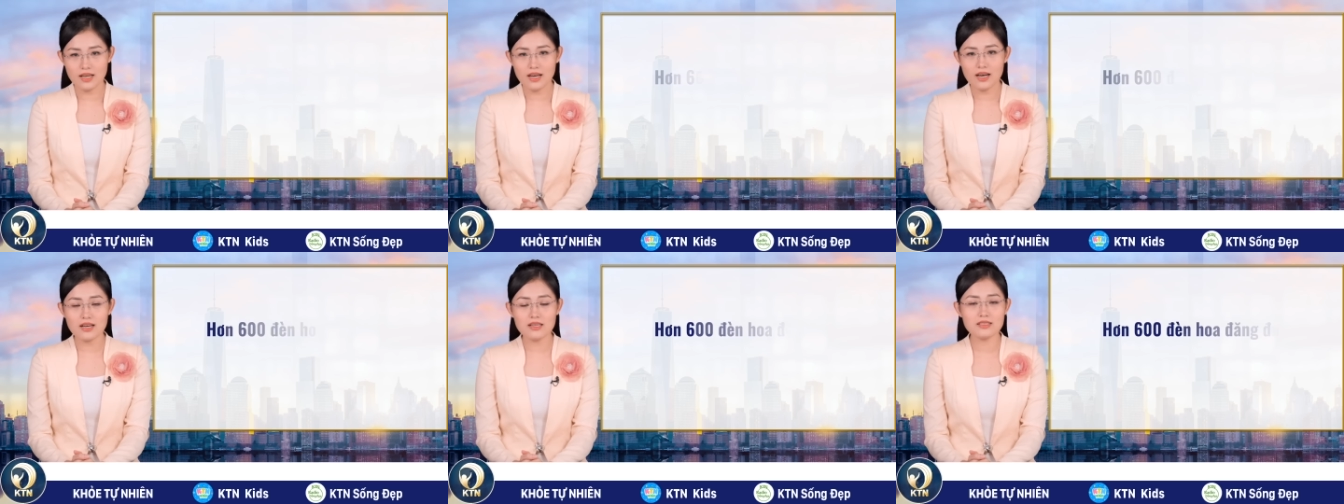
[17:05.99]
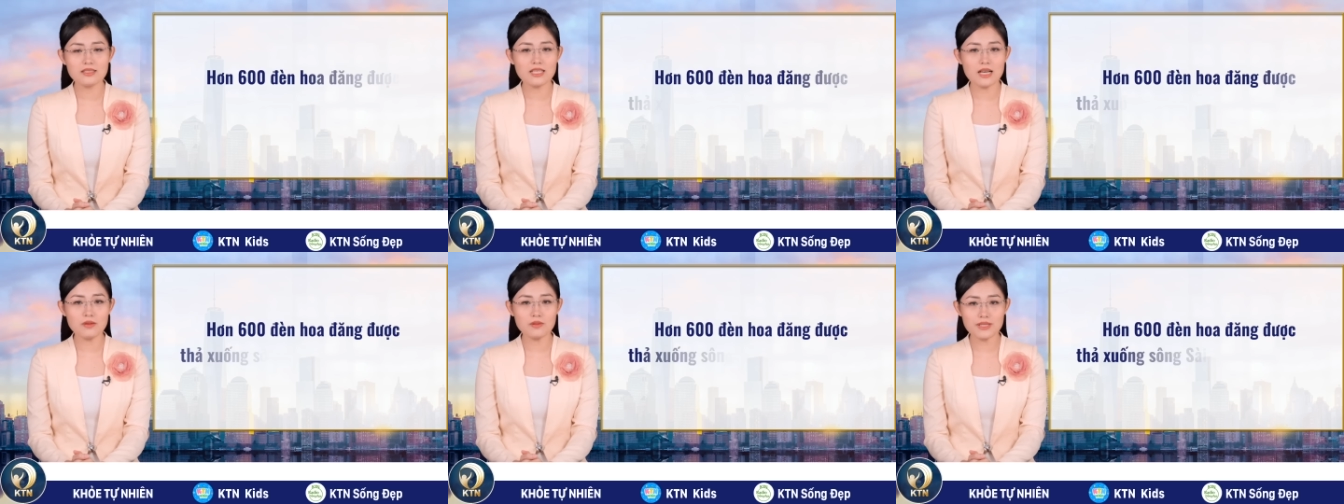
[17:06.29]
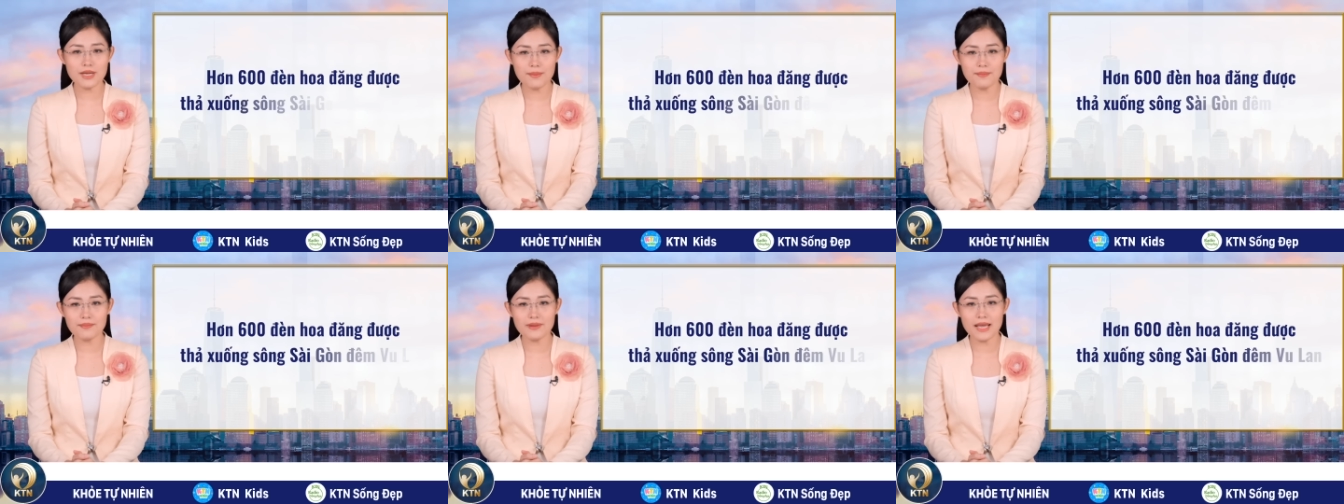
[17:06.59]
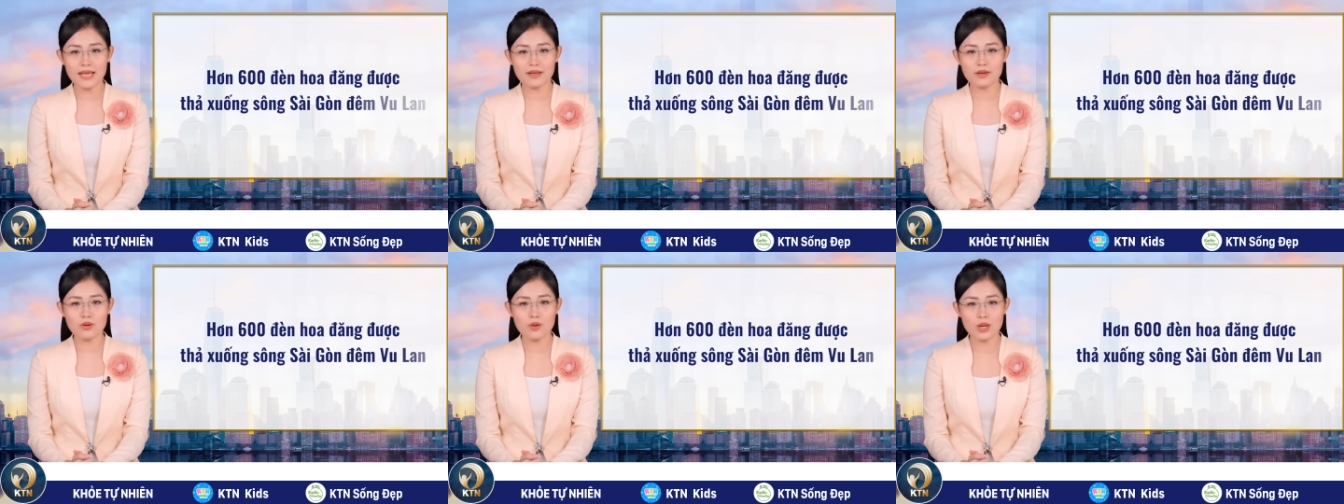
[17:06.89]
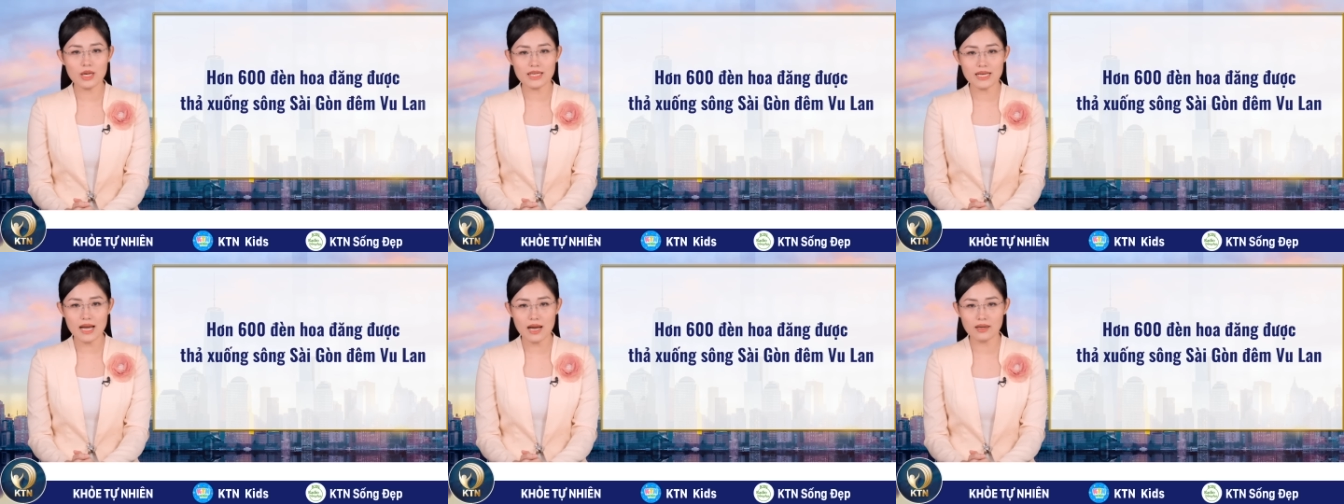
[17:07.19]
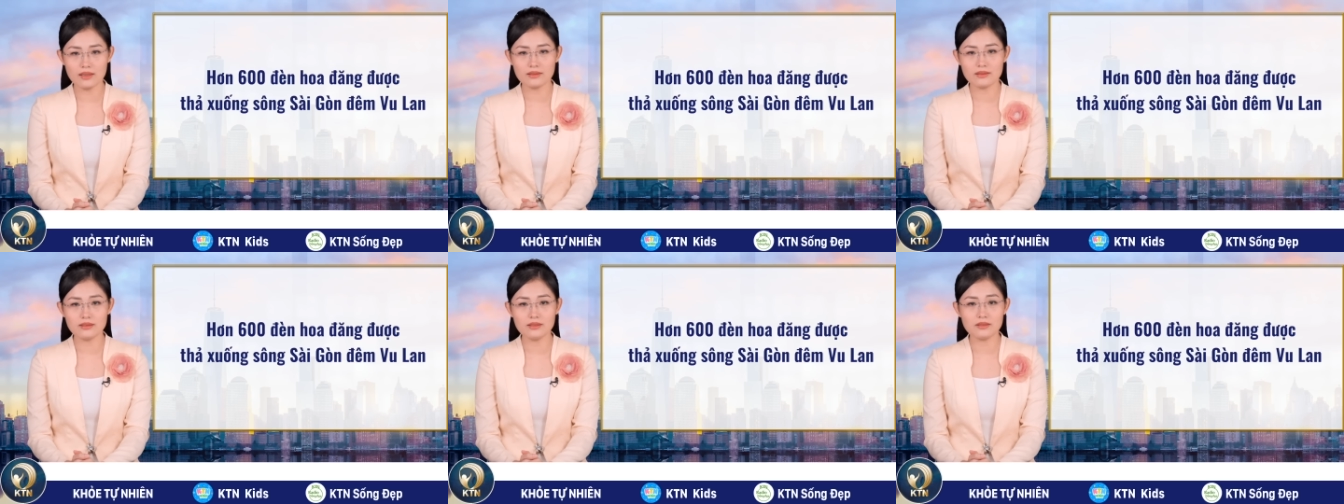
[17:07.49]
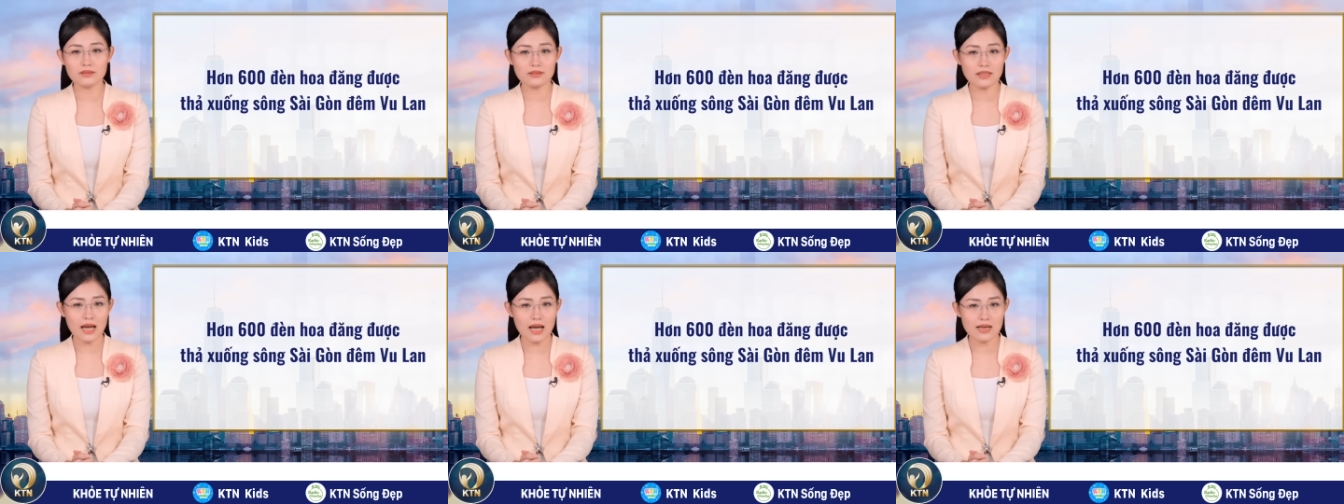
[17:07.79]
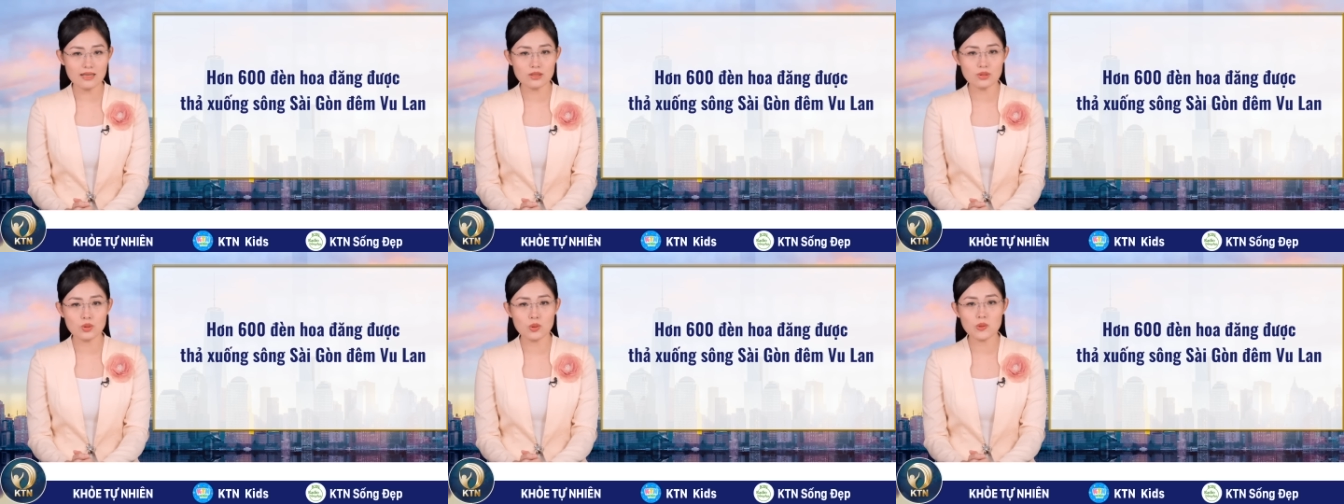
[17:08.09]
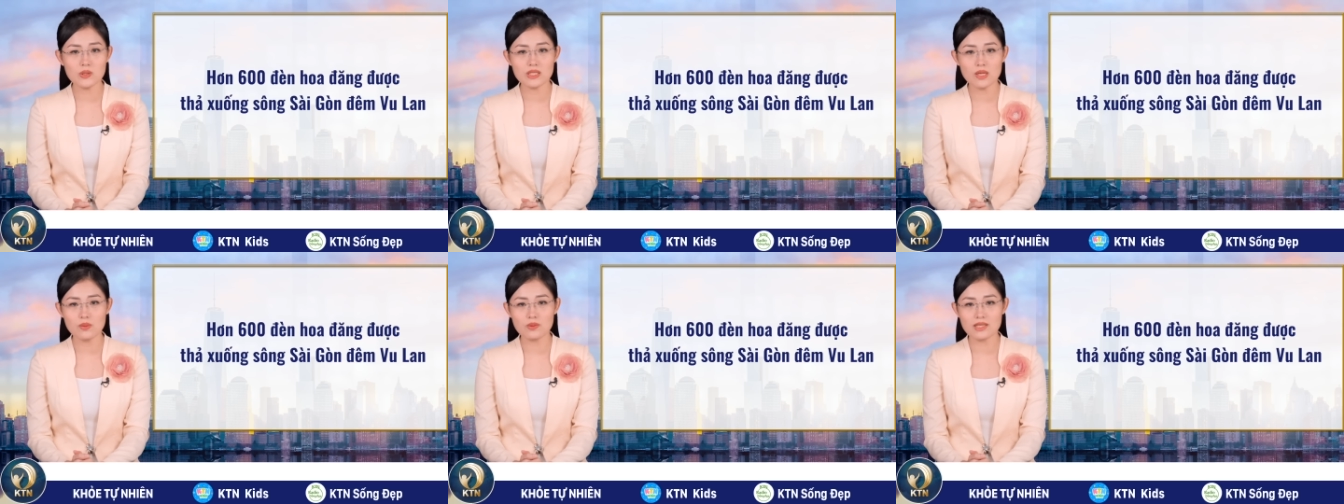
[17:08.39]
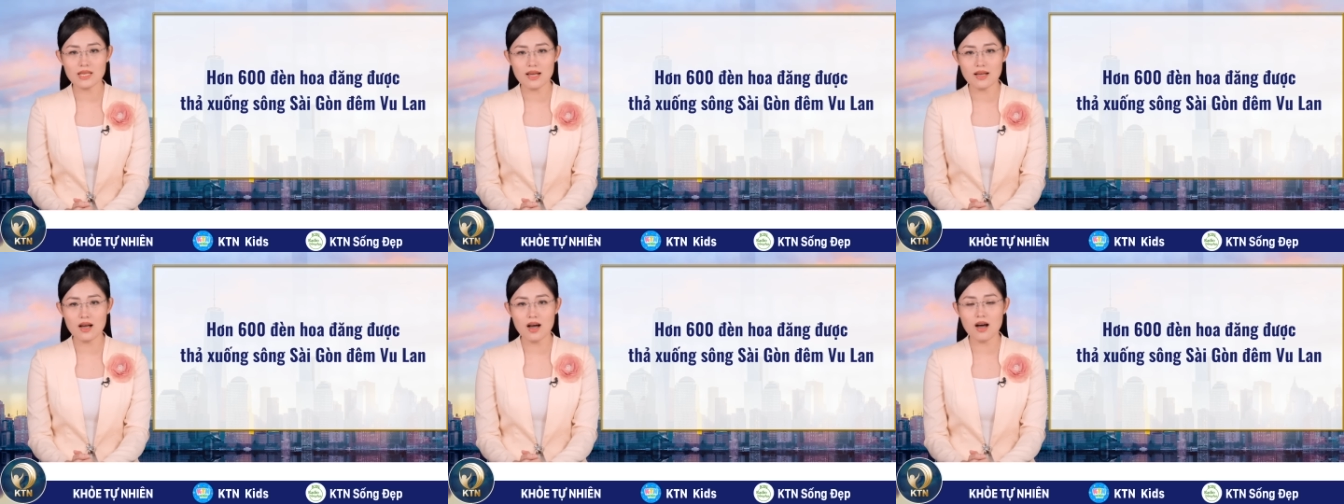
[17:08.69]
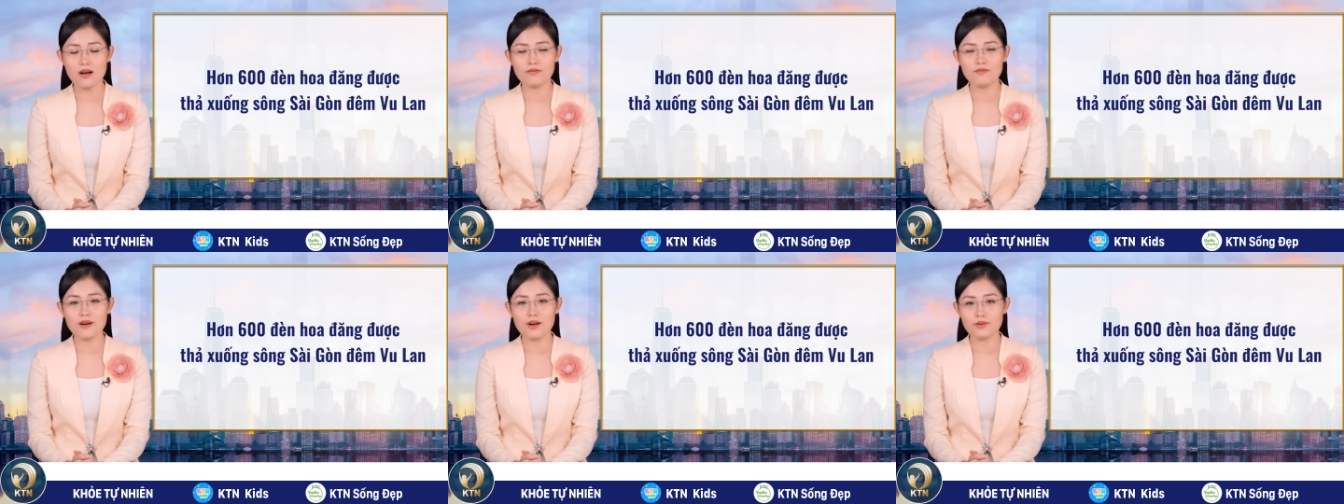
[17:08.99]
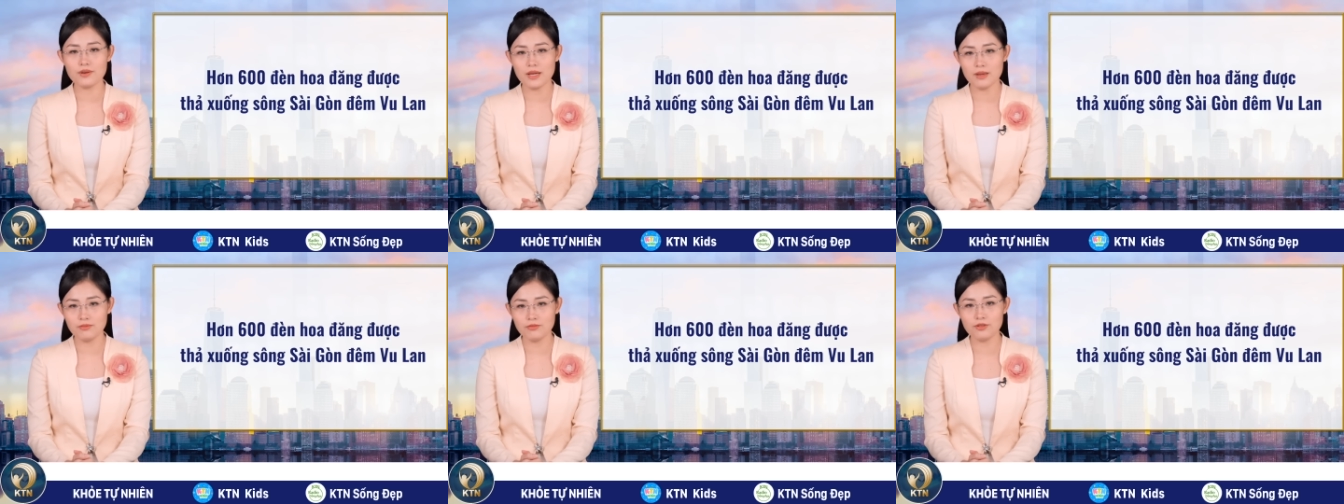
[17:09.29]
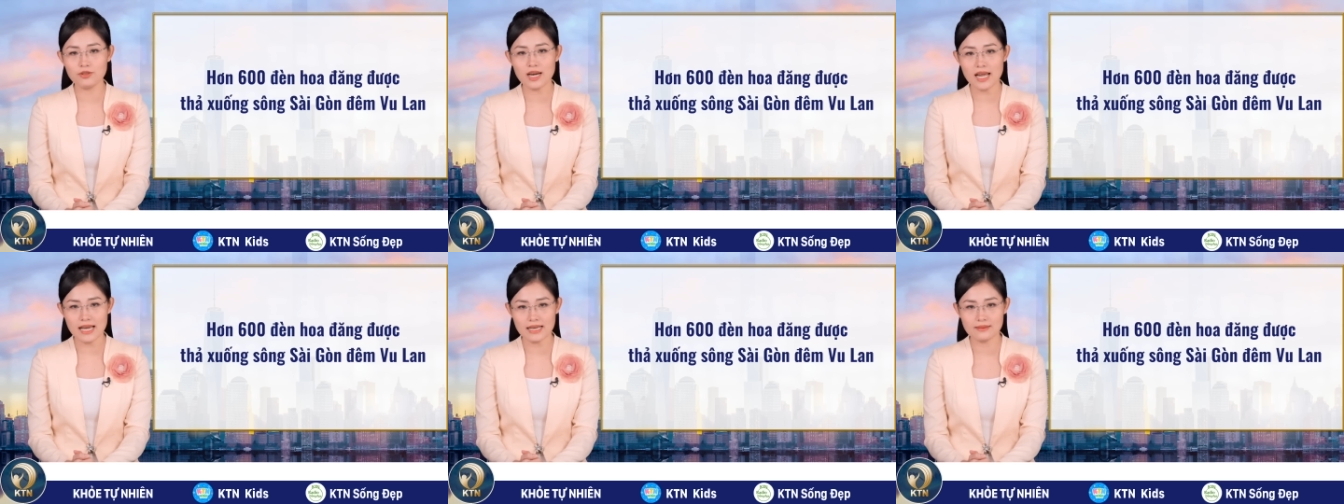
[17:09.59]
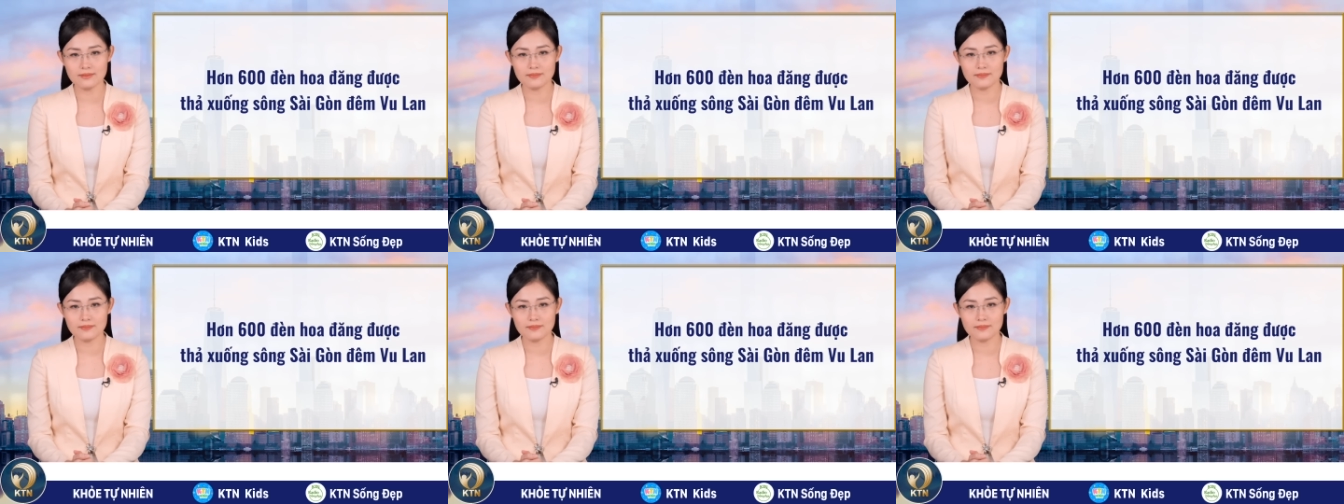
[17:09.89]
hơn 600 đèn hoa đăng được thả xuống sông Sài Gòn vào đêm Vu Lan.